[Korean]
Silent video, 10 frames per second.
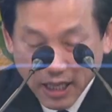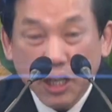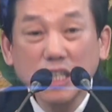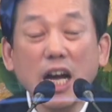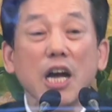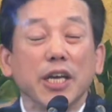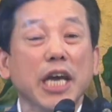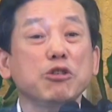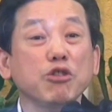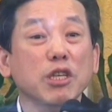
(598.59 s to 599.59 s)
그러자
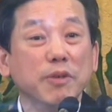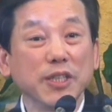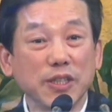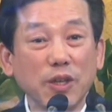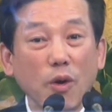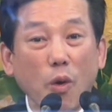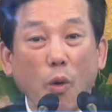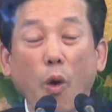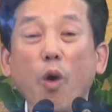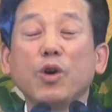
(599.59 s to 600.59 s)
예수님은
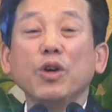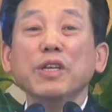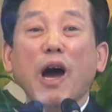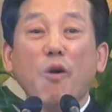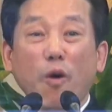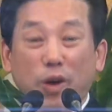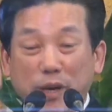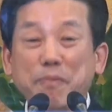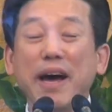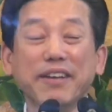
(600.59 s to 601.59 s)
오 그러냐고
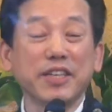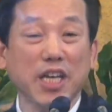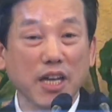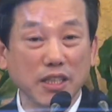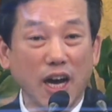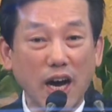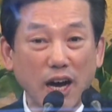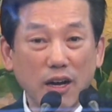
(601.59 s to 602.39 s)
기뻐하는 것이 아니라